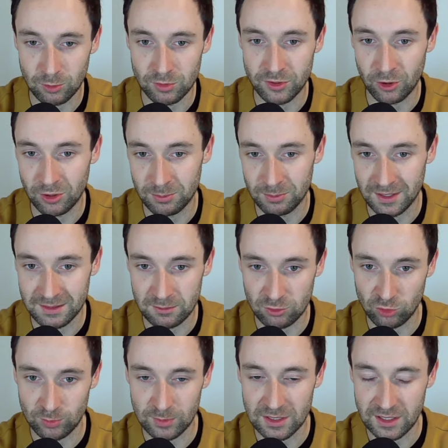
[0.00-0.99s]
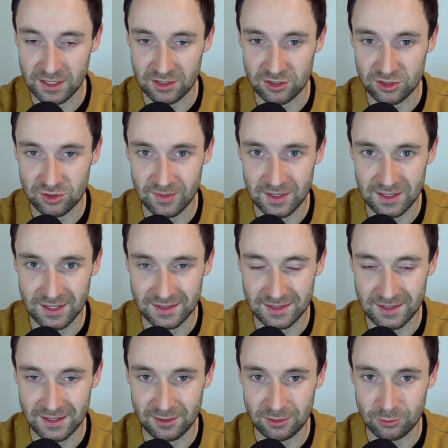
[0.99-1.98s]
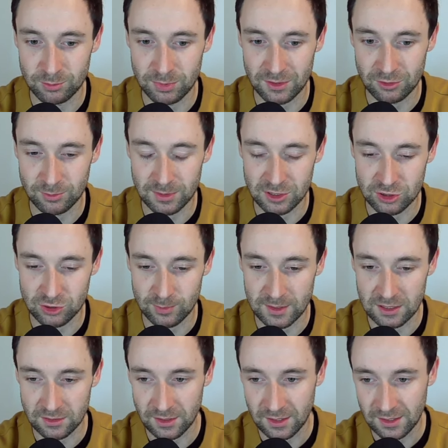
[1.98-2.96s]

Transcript: Und auch im letzten Spiel gegen die Schweden hat er dann super, super gespielt.